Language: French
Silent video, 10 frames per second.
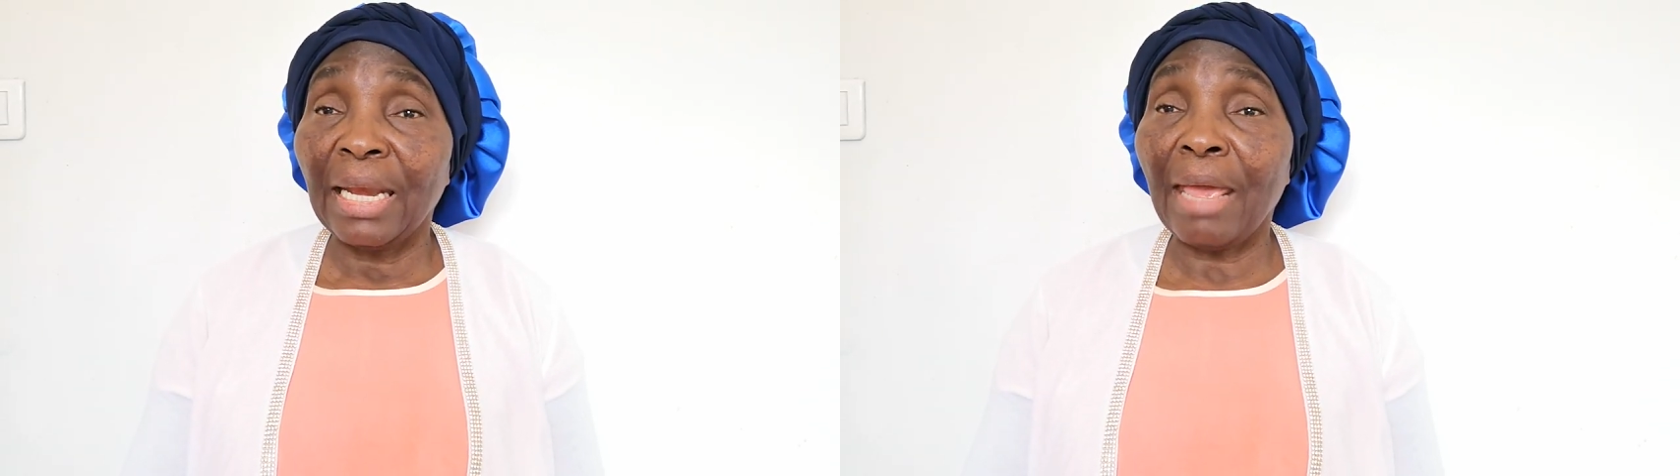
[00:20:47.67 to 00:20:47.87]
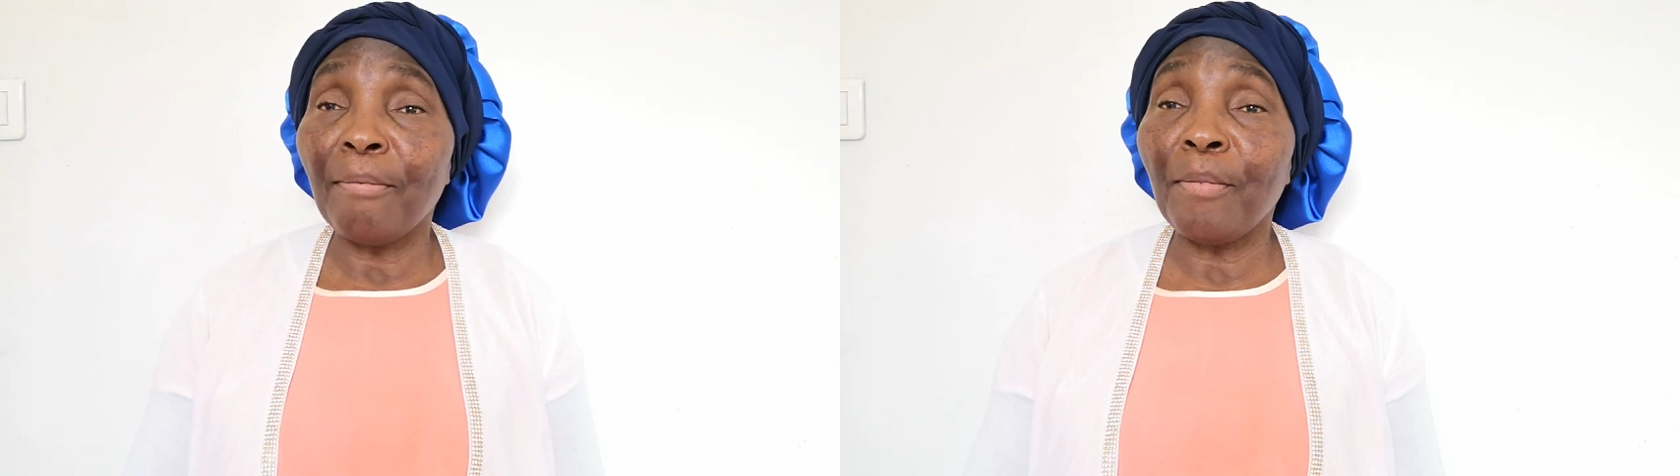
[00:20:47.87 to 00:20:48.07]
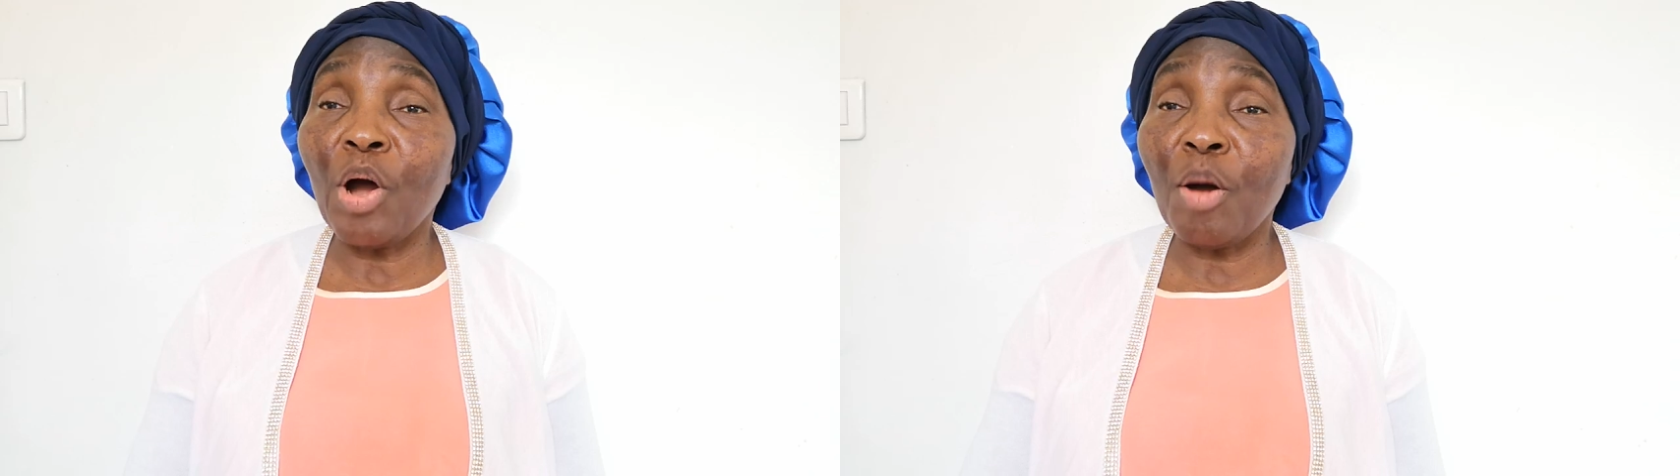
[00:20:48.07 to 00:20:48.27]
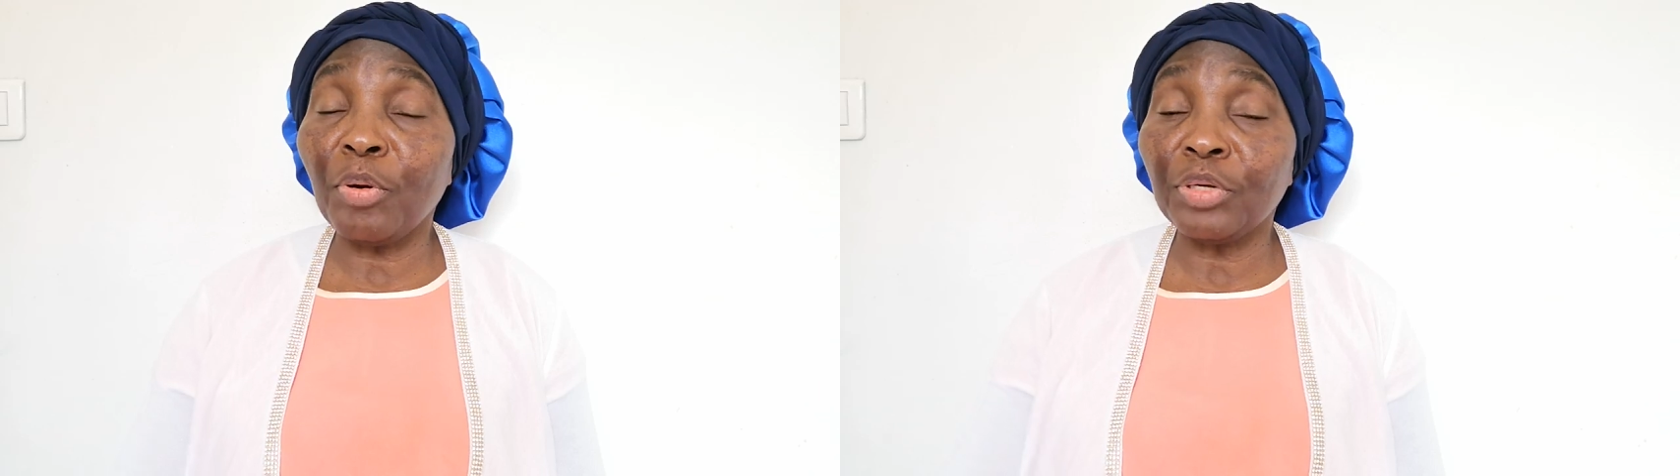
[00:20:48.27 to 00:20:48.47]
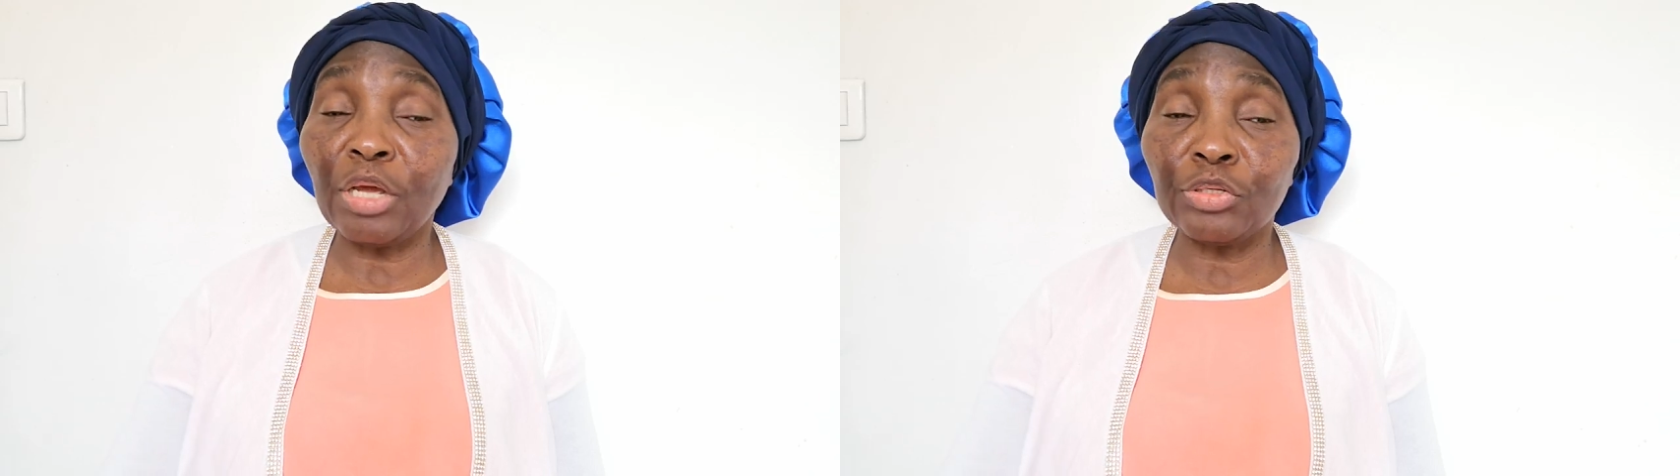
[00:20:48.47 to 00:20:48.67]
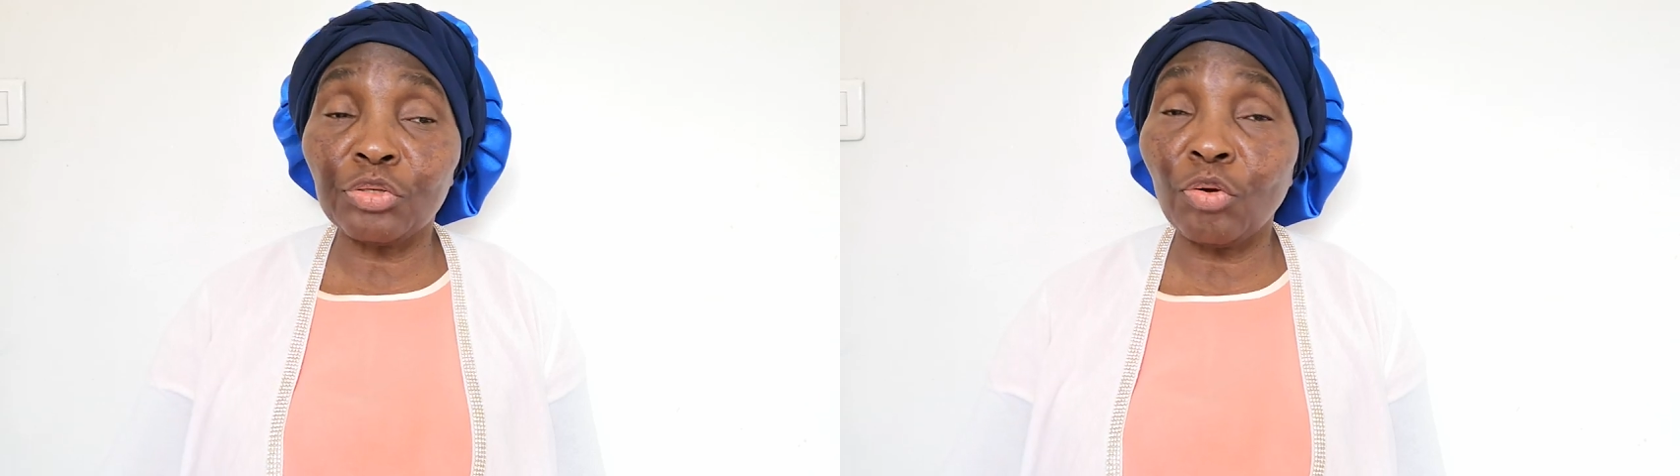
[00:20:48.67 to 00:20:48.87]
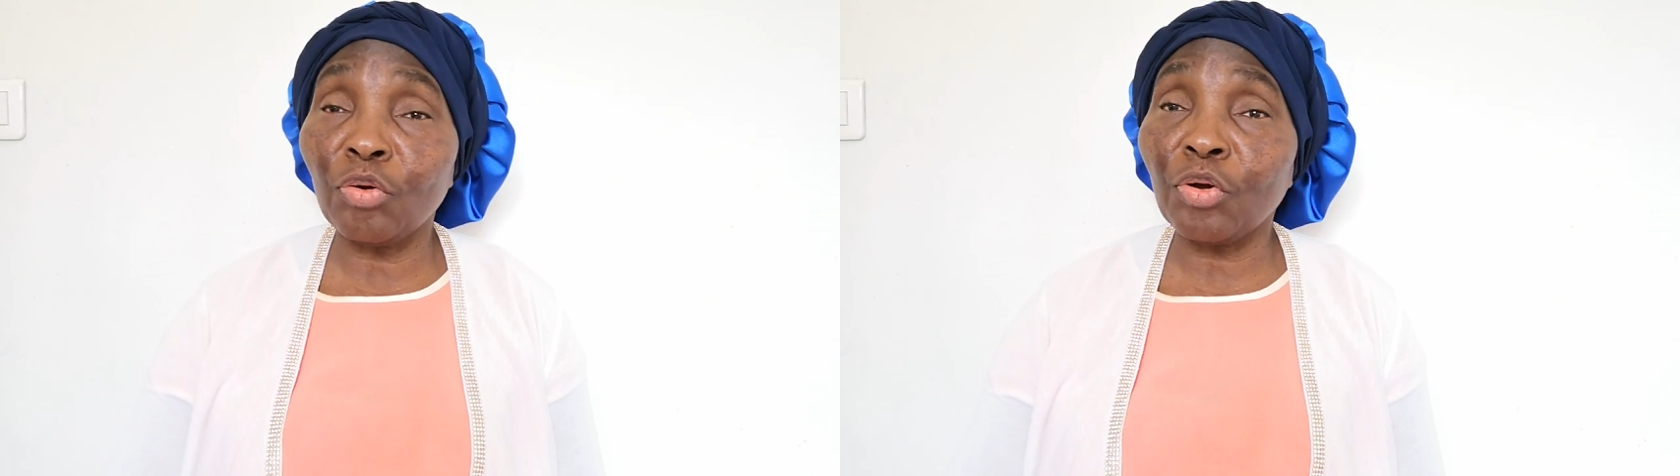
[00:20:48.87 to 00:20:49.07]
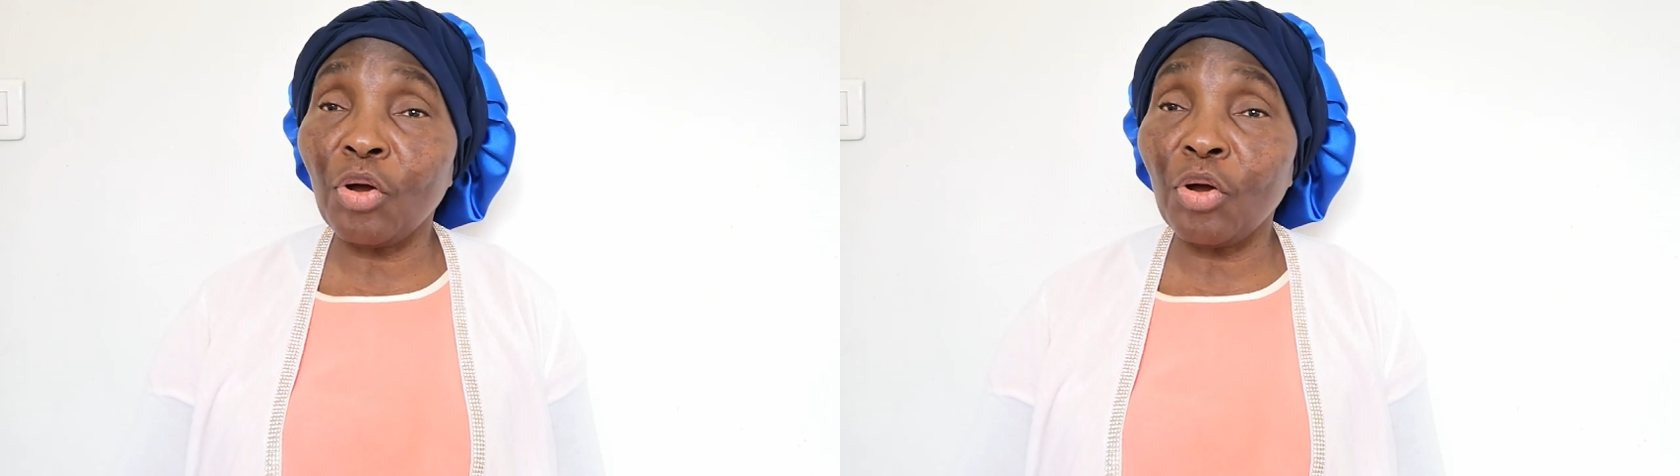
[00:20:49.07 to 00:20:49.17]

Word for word: Les membres d'un seul